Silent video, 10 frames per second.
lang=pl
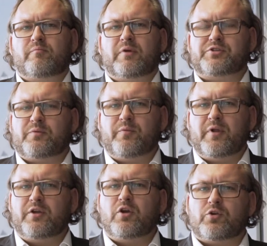Będziemy
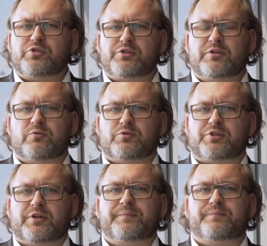mieli gości,
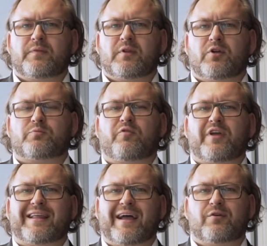którzy
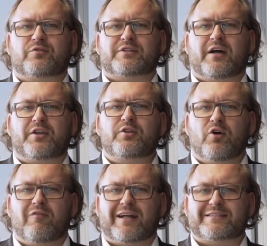odpowiadają za
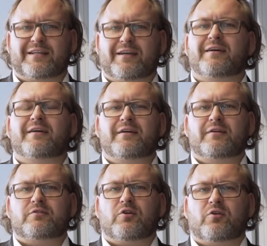innowacje
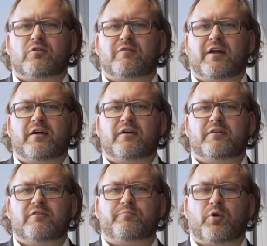dokonywane
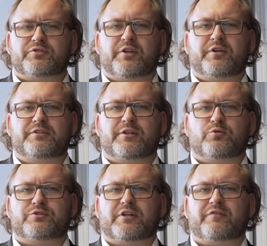w polskich
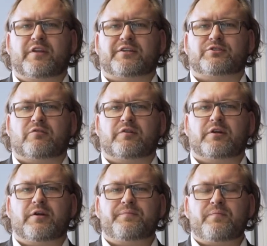instytucjach finansowych.